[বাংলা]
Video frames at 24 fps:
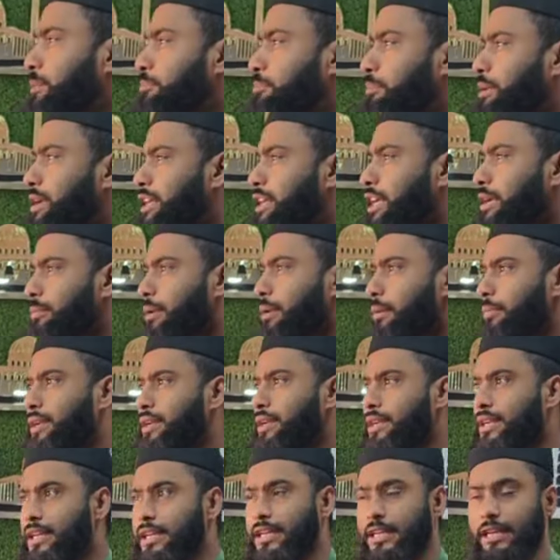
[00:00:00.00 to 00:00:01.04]
অনেক বেটার
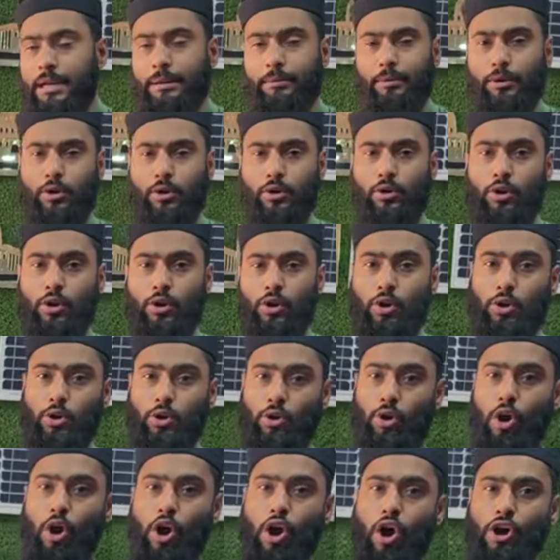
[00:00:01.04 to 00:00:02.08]
পাবেন এবং
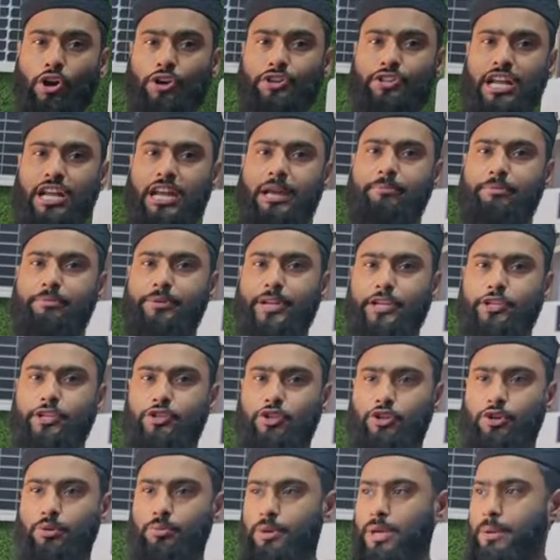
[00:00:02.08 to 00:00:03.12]
লং টাইম
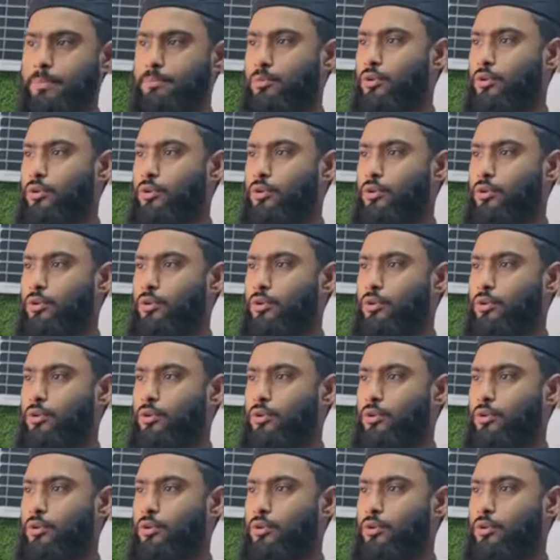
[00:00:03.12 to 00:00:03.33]
টিকসই হবে